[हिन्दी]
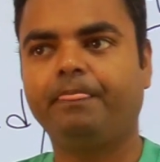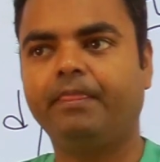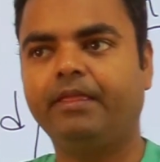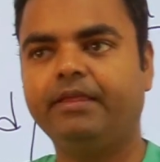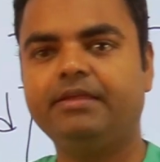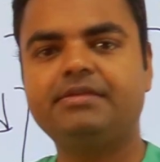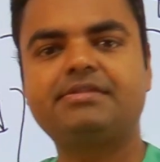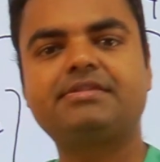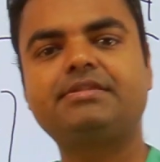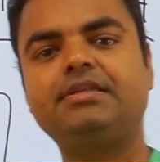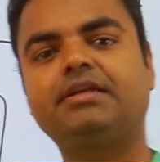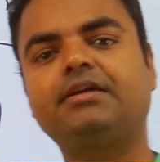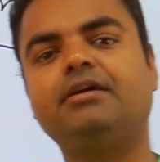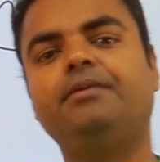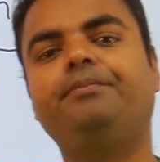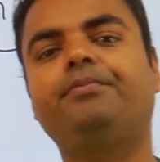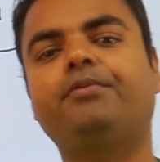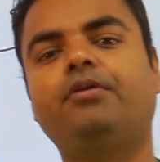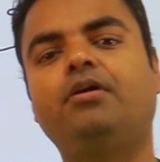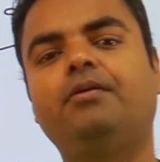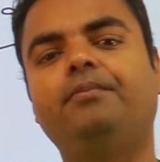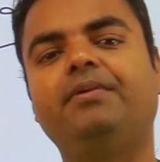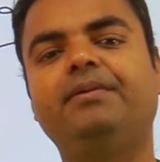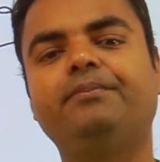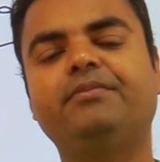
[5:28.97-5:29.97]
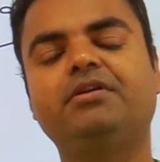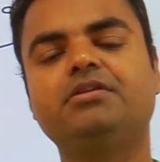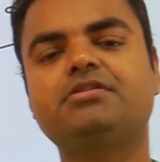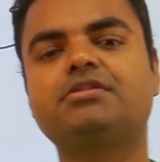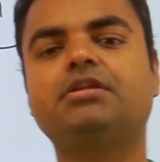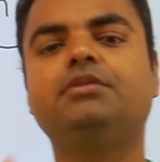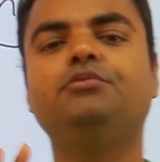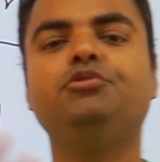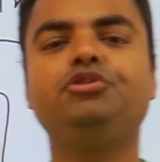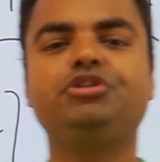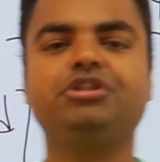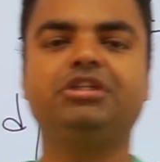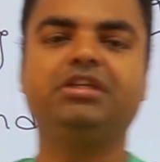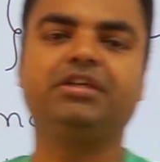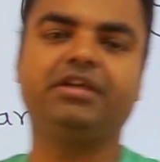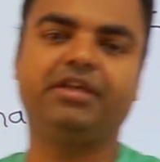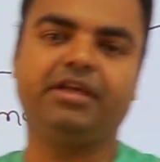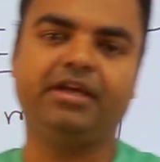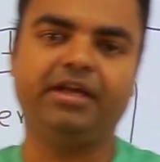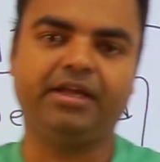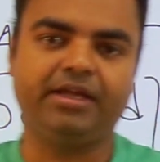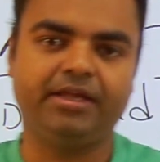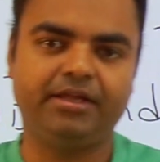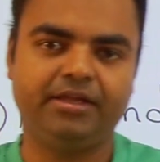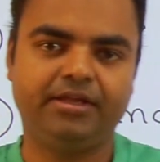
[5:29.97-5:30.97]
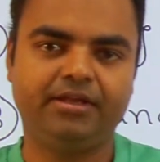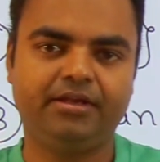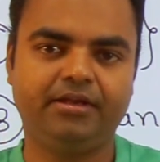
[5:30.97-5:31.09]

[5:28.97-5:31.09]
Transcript: इस तरह का प्रॉब्लम का सलूशन क्या है